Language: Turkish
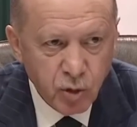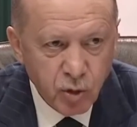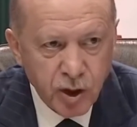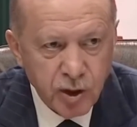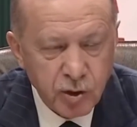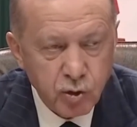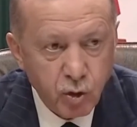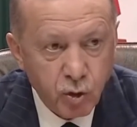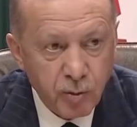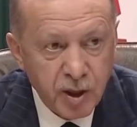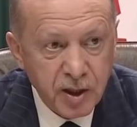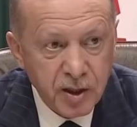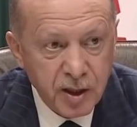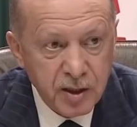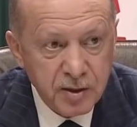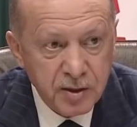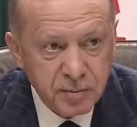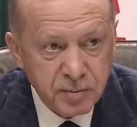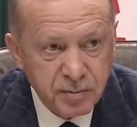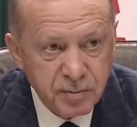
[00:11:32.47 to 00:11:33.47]
Bunlara sormak
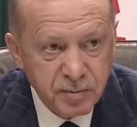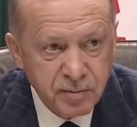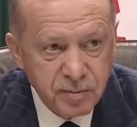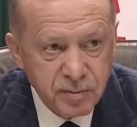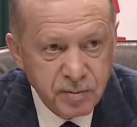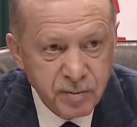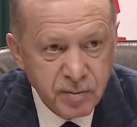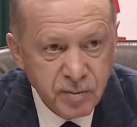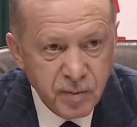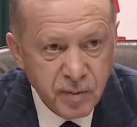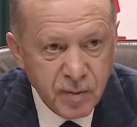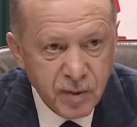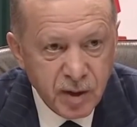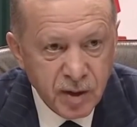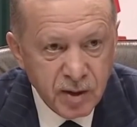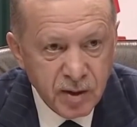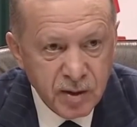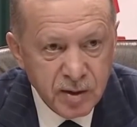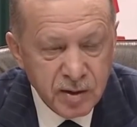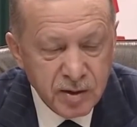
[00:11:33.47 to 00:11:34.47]
Hemen lazım. Geliyorum.
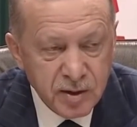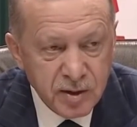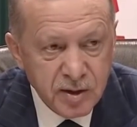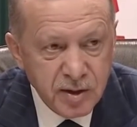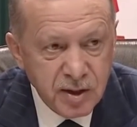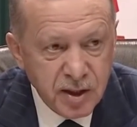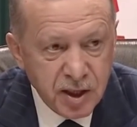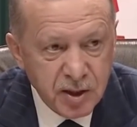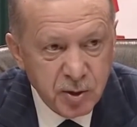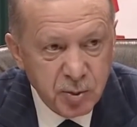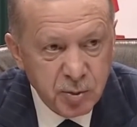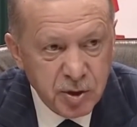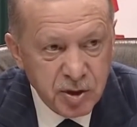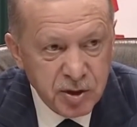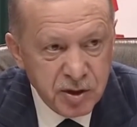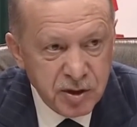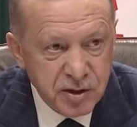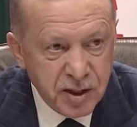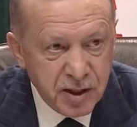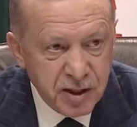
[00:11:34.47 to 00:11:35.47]
Sizin
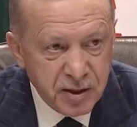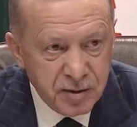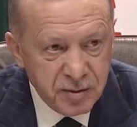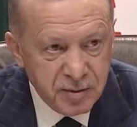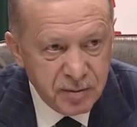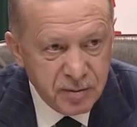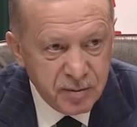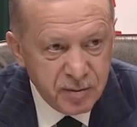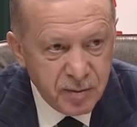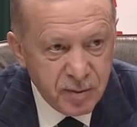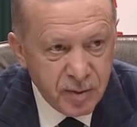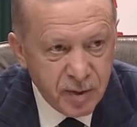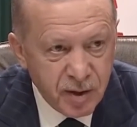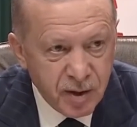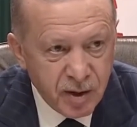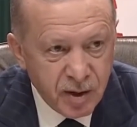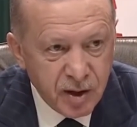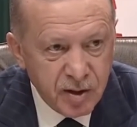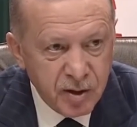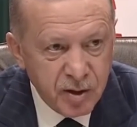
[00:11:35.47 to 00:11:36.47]
geçmişinizde
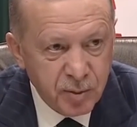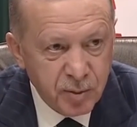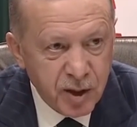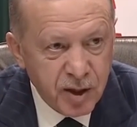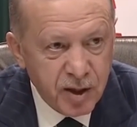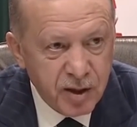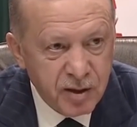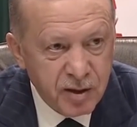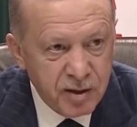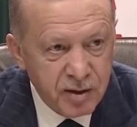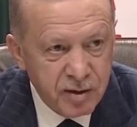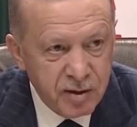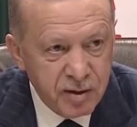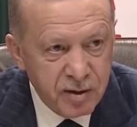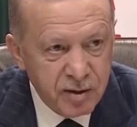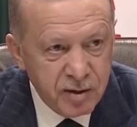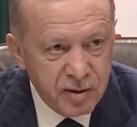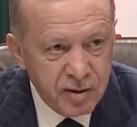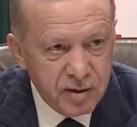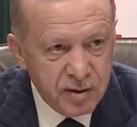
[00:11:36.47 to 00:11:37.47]
acaba
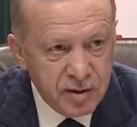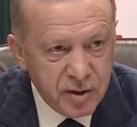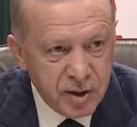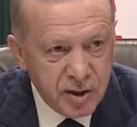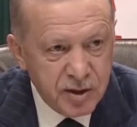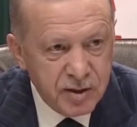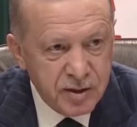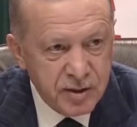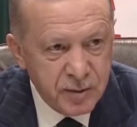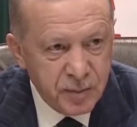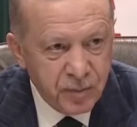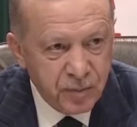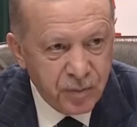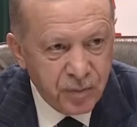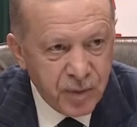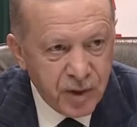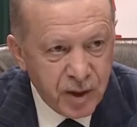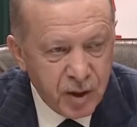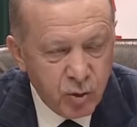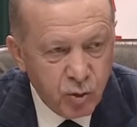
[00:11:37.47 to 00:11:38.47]
siz
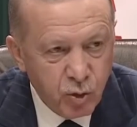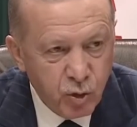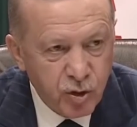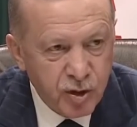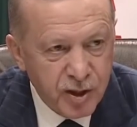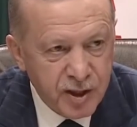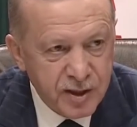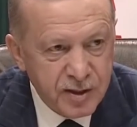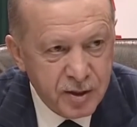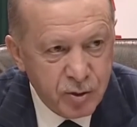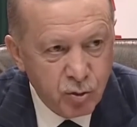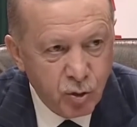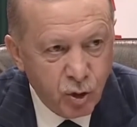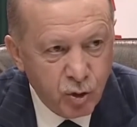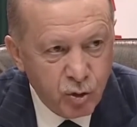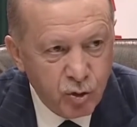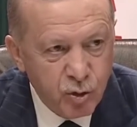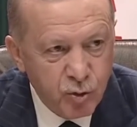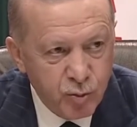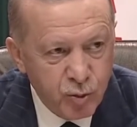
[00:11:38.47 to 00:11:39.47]
Türk lirasının
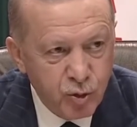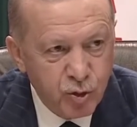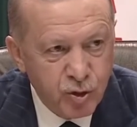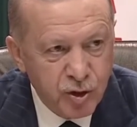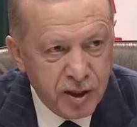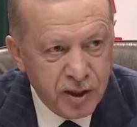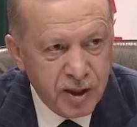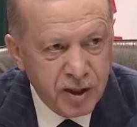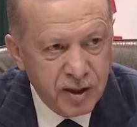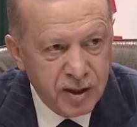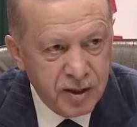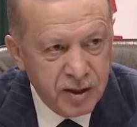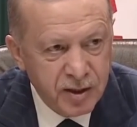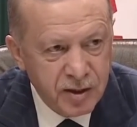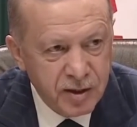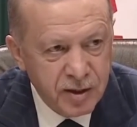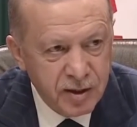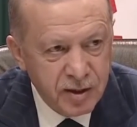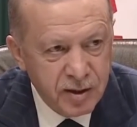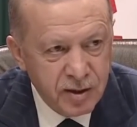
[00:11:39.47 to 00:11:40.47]
olduğu bu ülkede
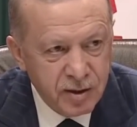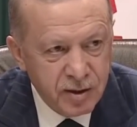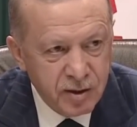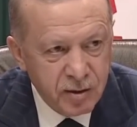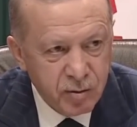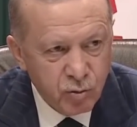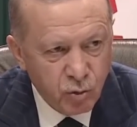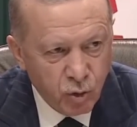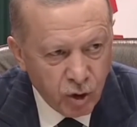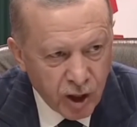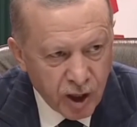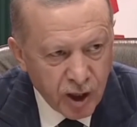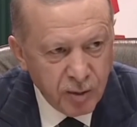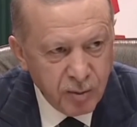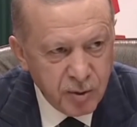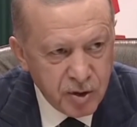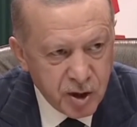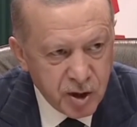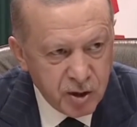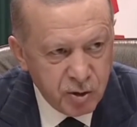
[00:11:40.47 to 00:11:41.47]

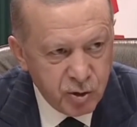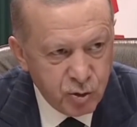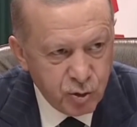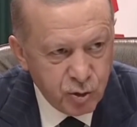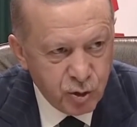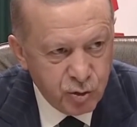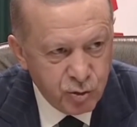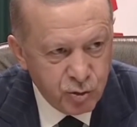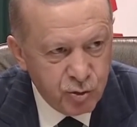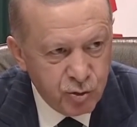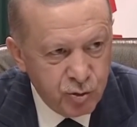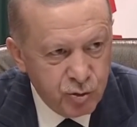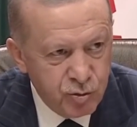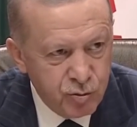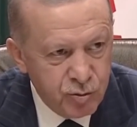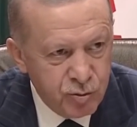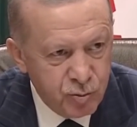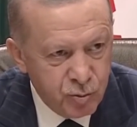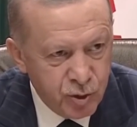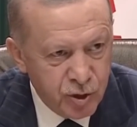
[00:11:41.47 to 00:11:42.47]
dolarla mı
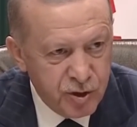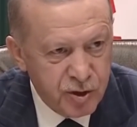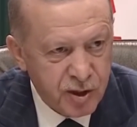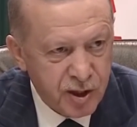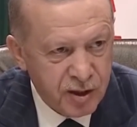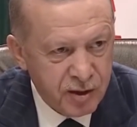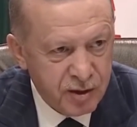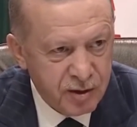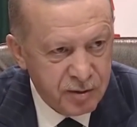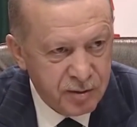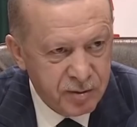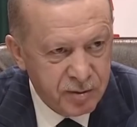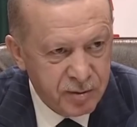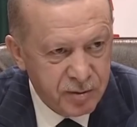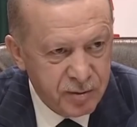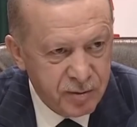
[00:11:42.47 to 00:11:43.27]
çalıştırıyordunuz bu insanları?